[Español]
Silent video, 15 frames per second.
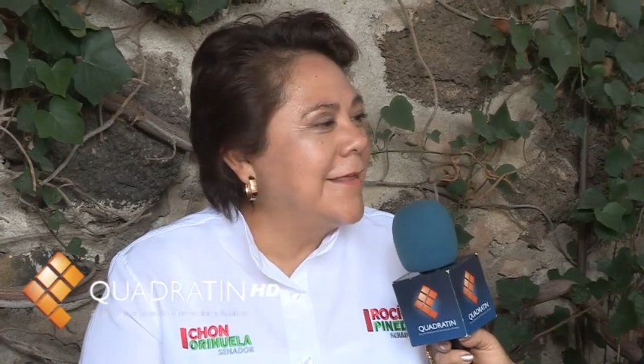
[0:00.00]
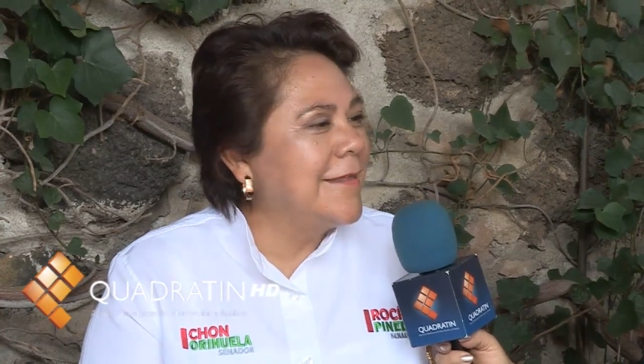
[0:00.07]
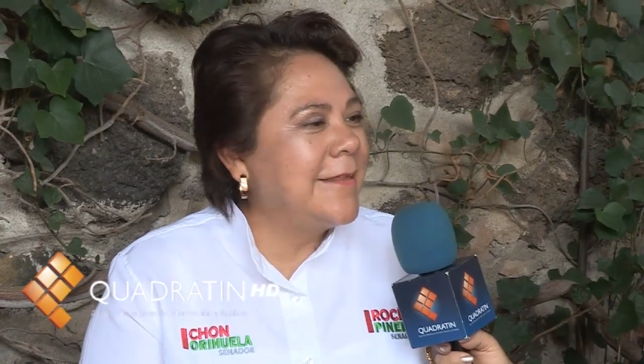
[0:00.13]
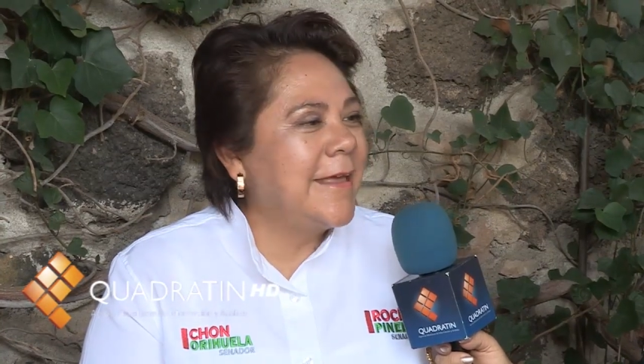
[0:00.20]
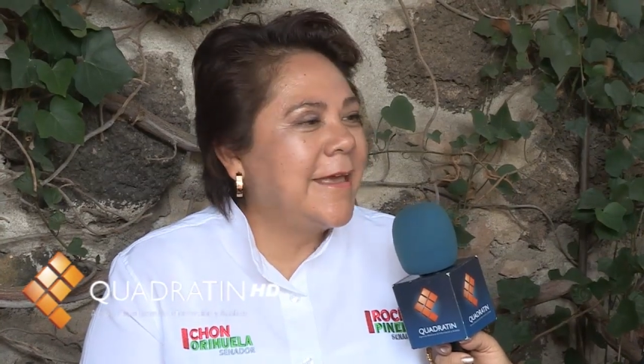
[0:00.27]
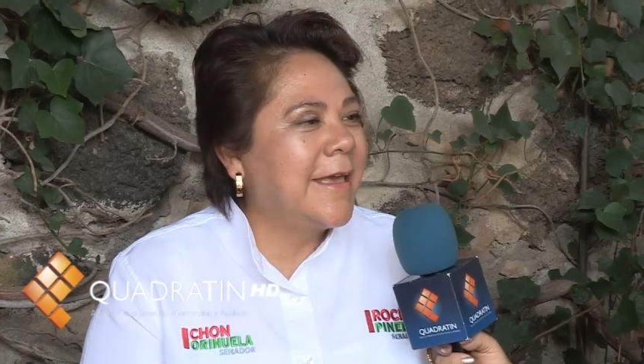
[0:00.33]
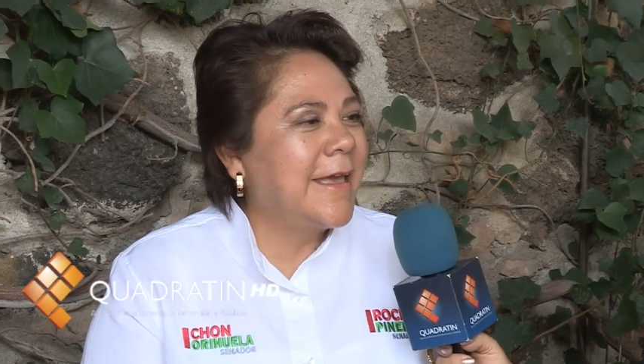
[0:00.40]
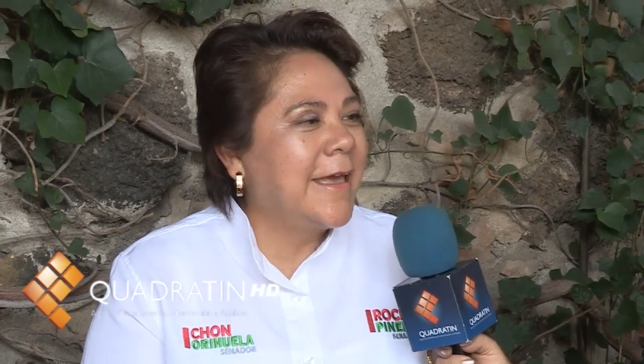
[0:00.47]

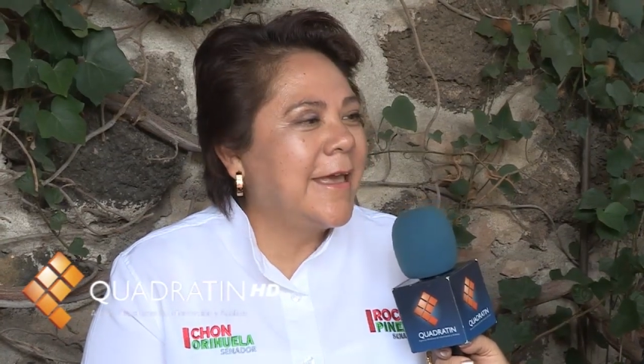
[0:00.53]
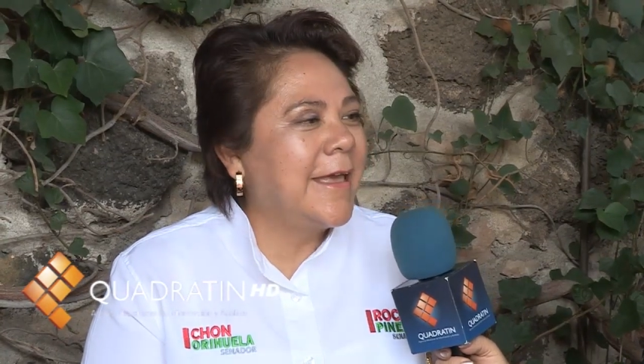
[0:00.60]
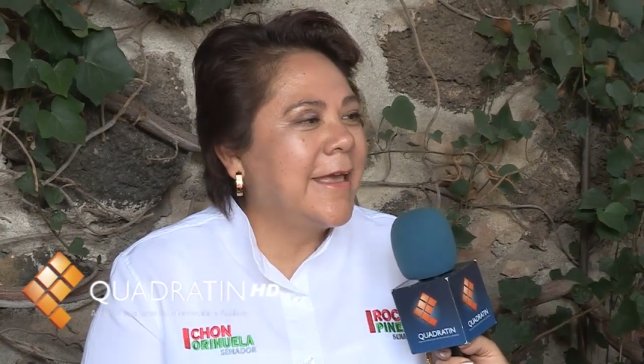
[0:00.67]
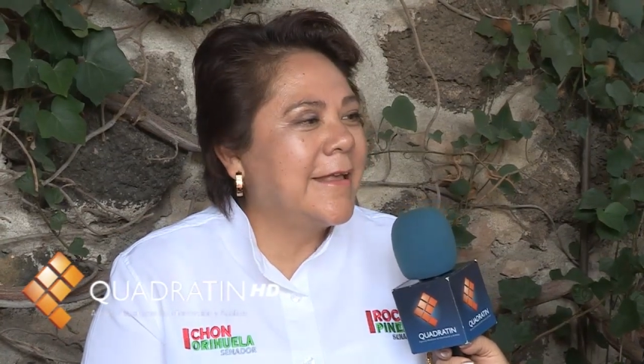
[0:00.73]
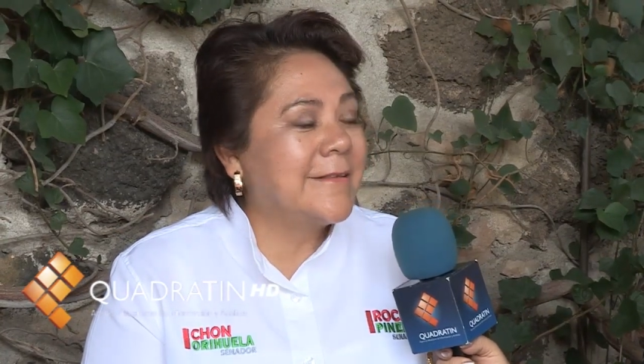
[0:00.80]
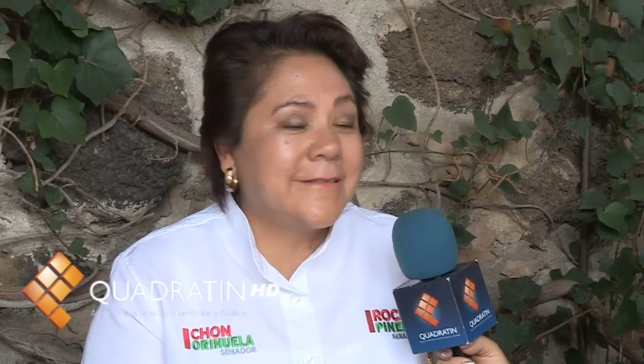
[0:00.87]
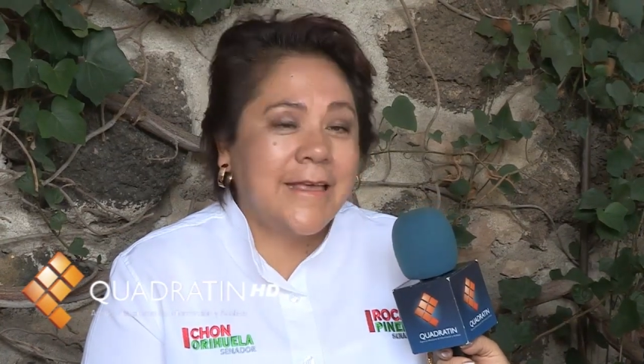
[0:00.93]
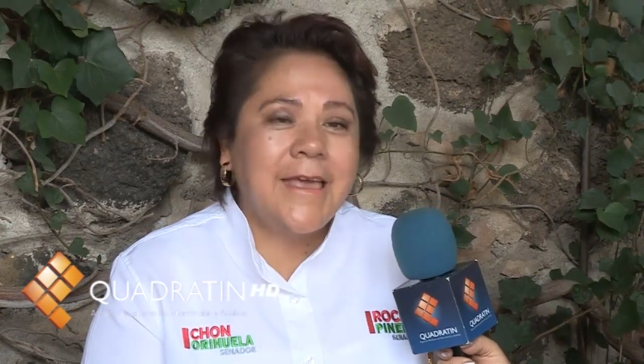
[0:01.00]
de
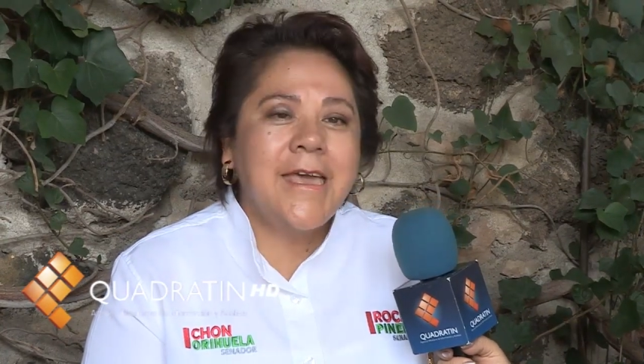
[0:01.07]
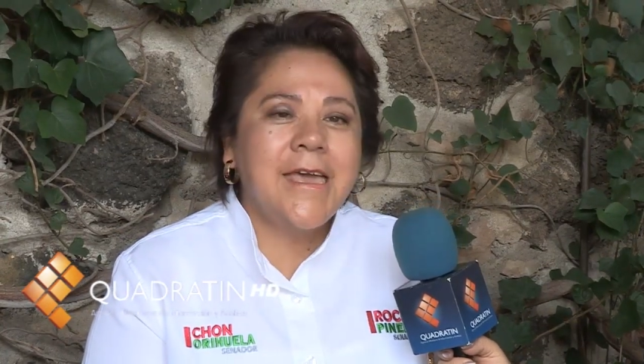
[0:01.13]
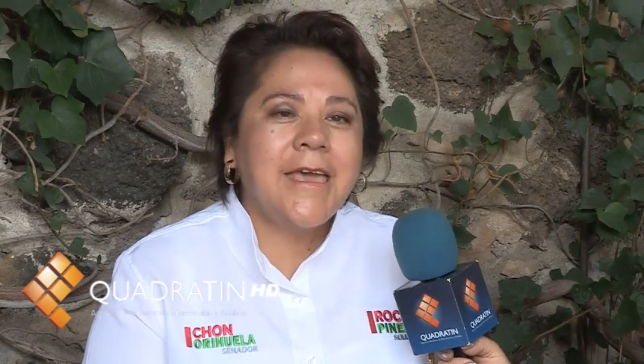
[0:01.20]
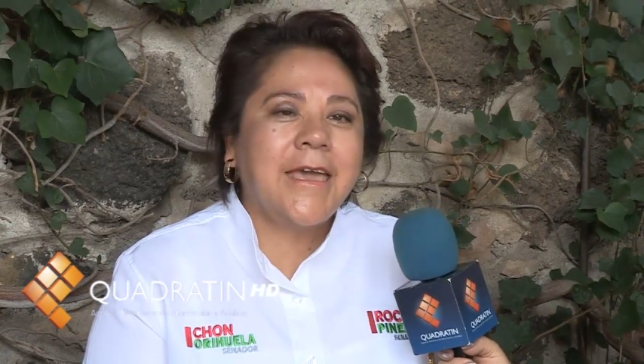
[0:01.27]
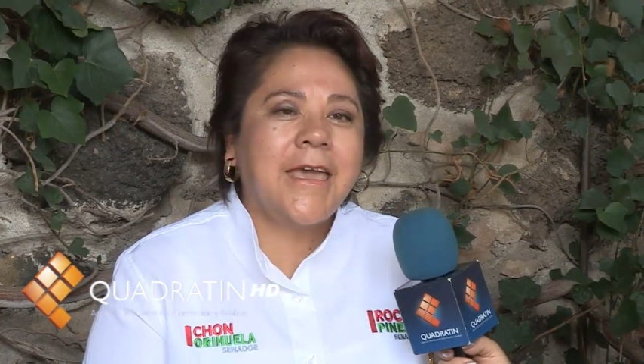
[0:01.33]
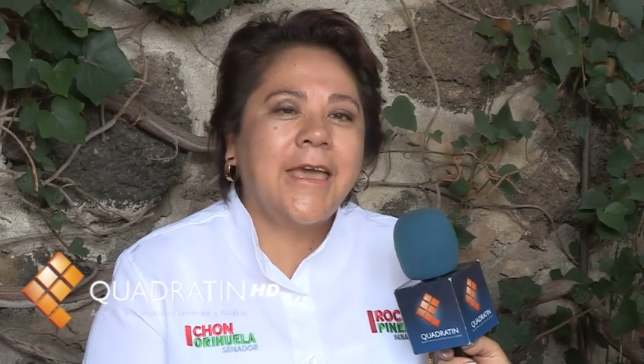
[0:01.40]
que sé